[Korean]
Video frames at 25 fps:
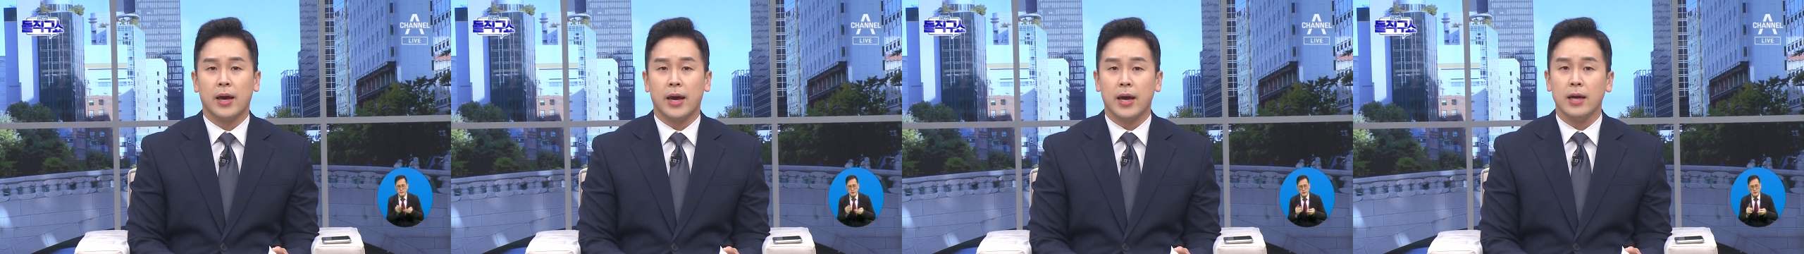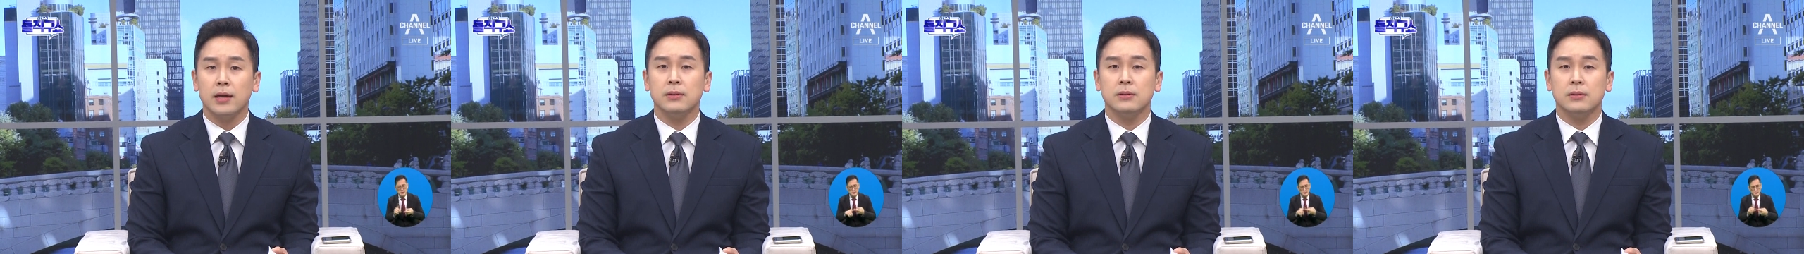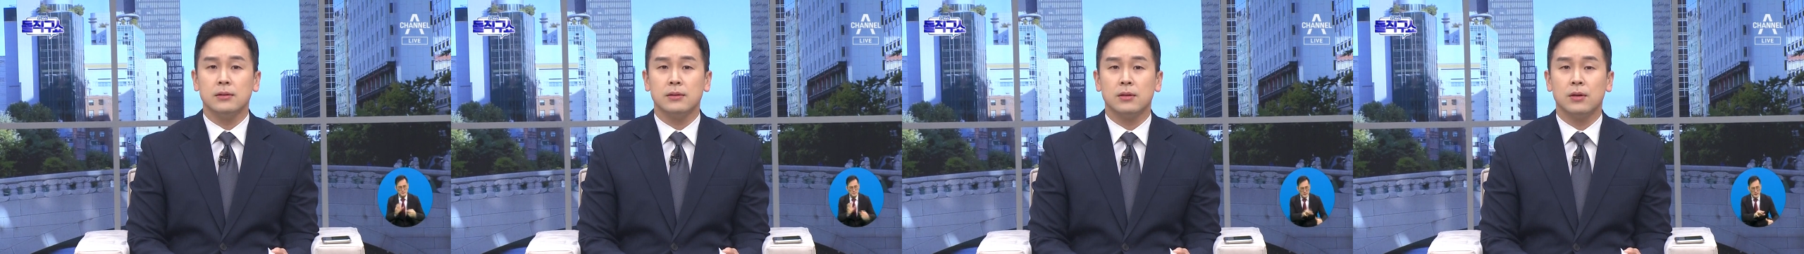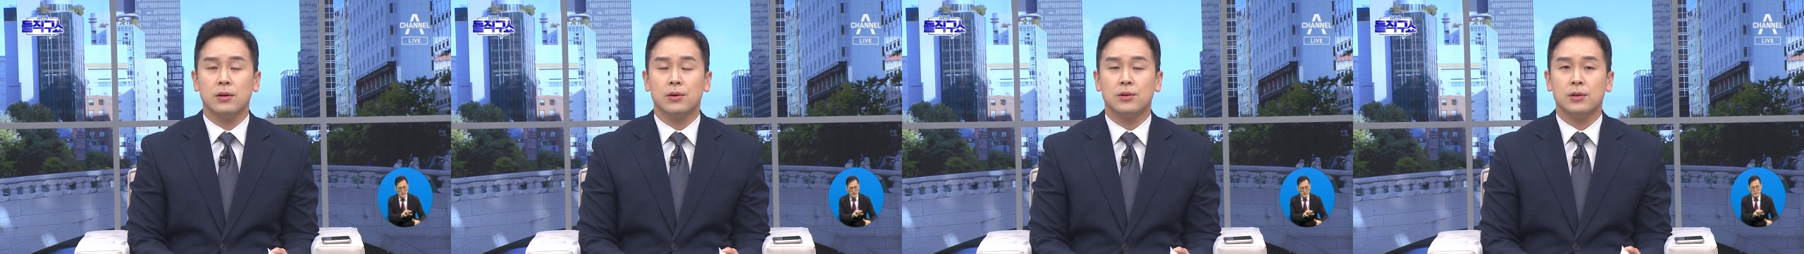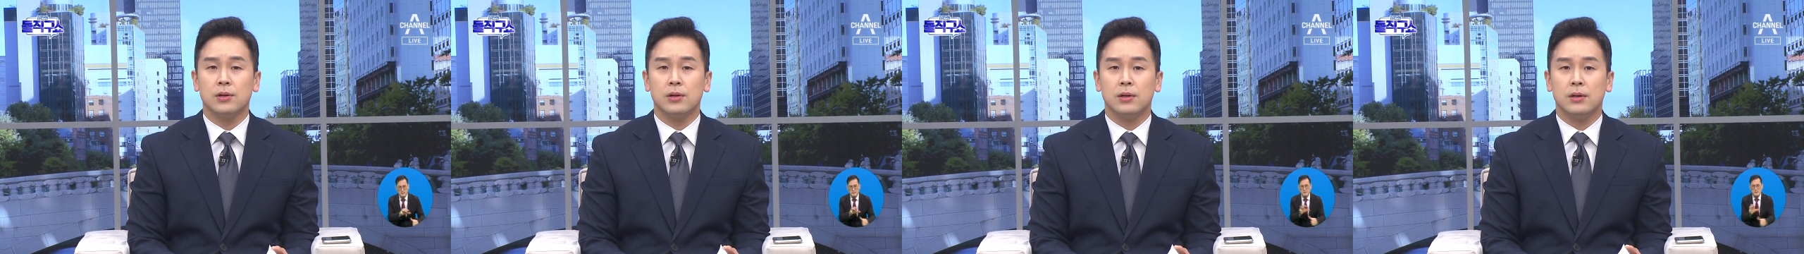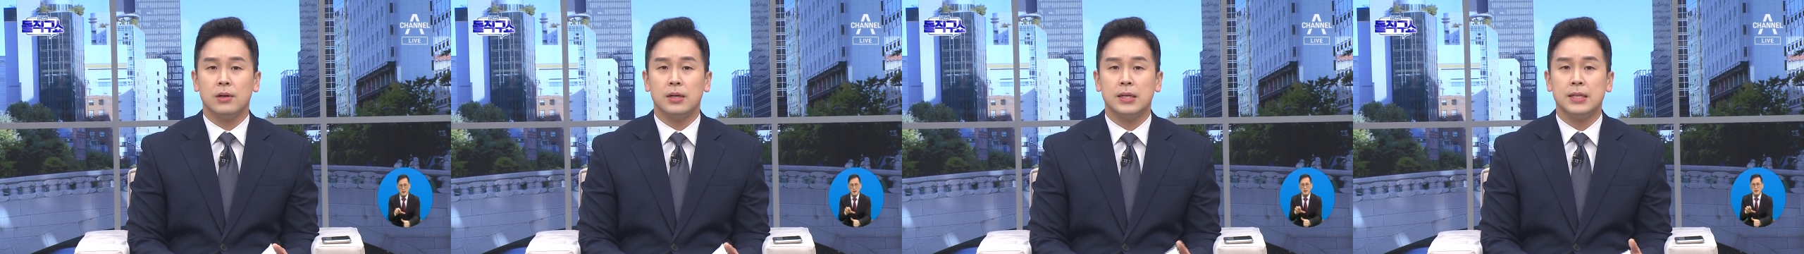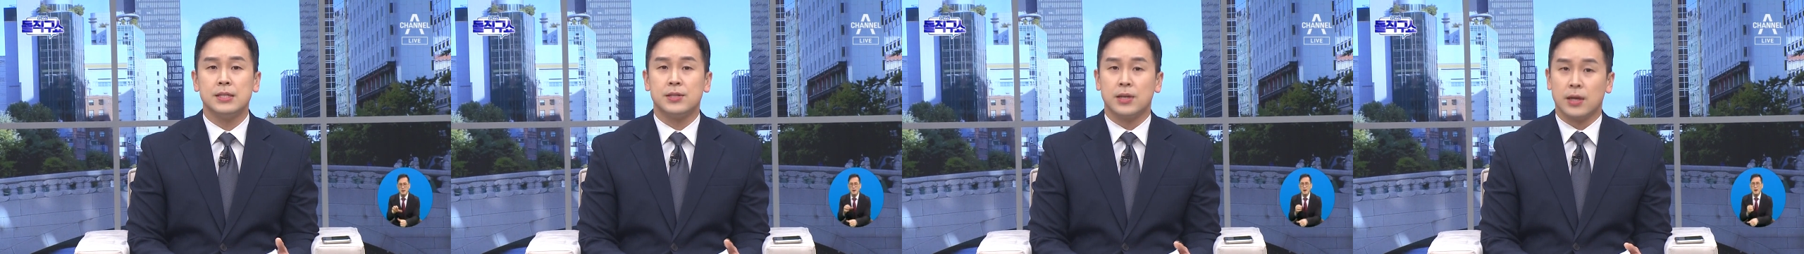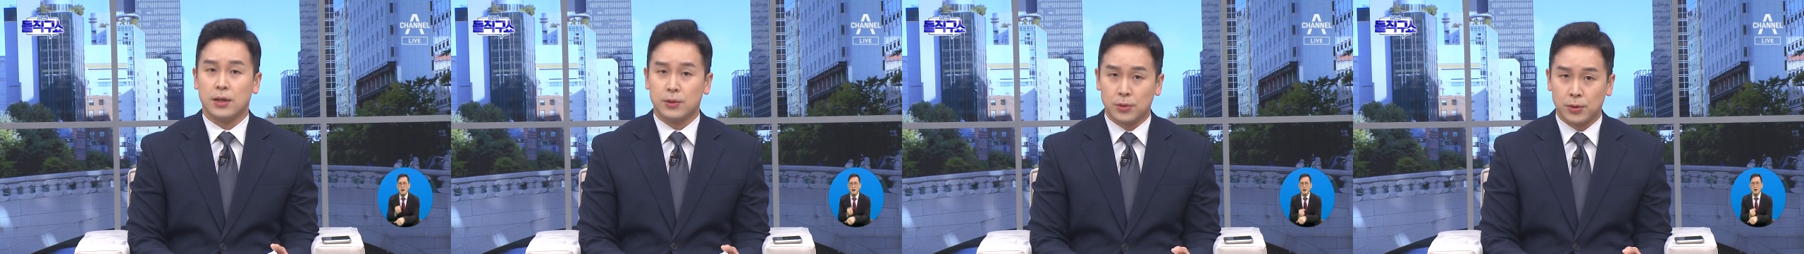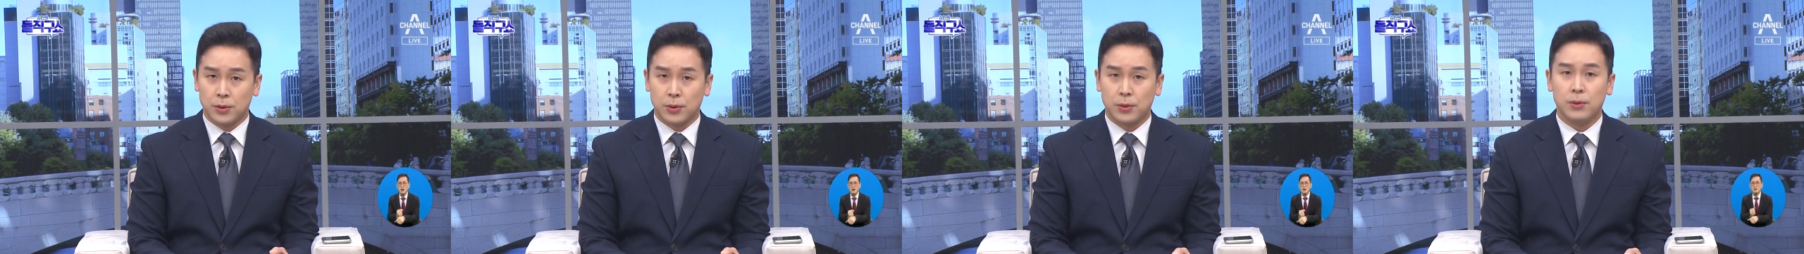핵 능력을
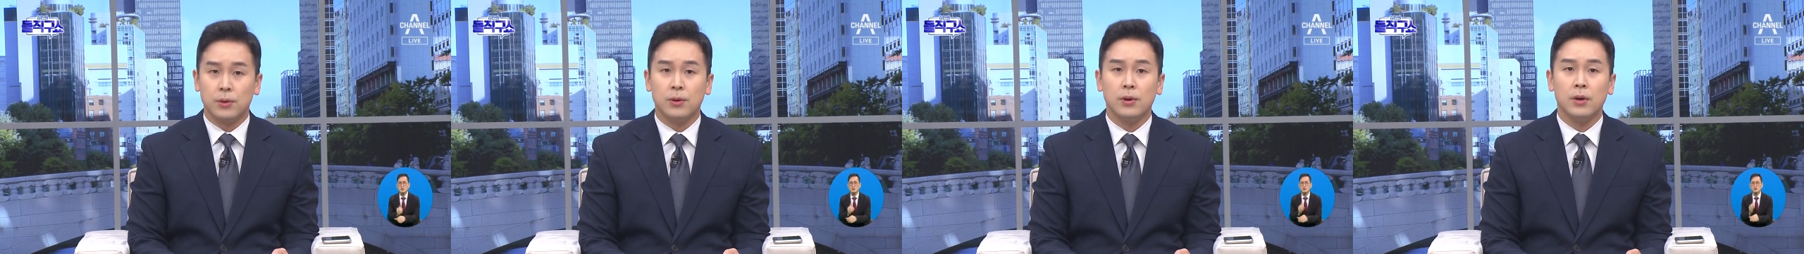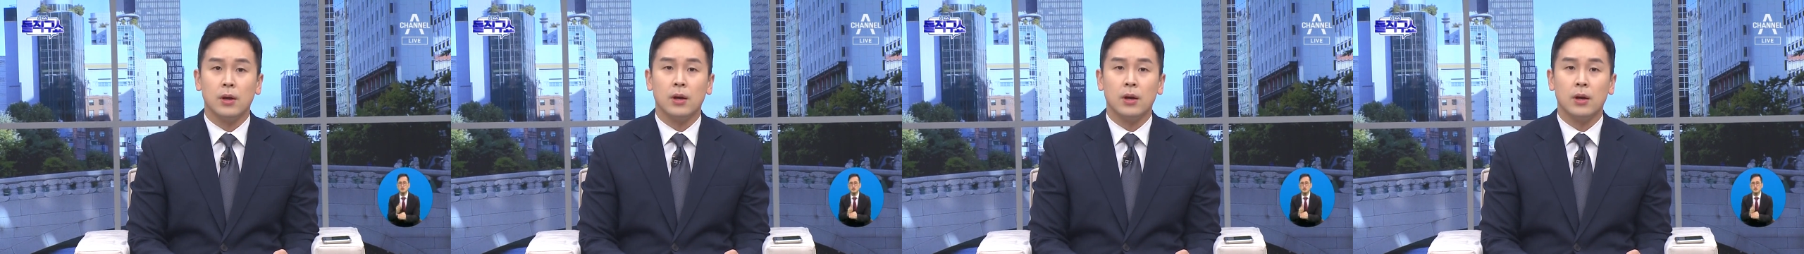제로,